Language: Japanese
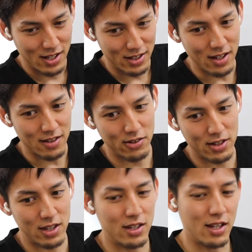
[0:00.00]
でそれ
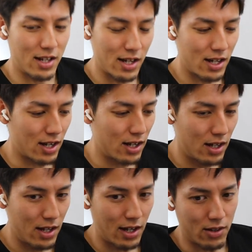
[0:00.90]
聞いたら
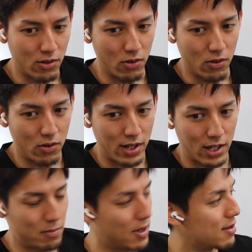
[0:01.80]
い
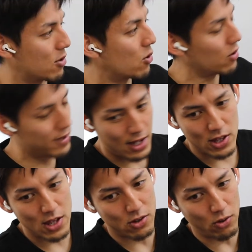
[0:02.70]
や、まずこの
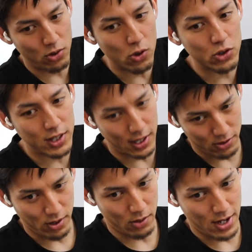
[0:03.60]
サイドチェンジ得意だ
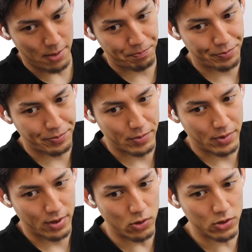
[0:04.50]
と、俺は
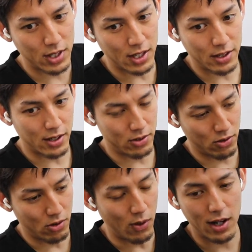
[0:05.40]
得意なんだけ
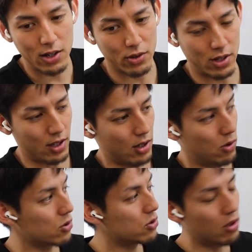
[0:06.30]
ど、若い時
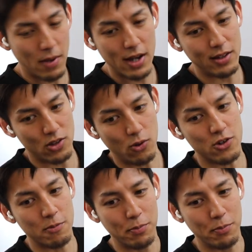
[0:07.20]
本当に毎日50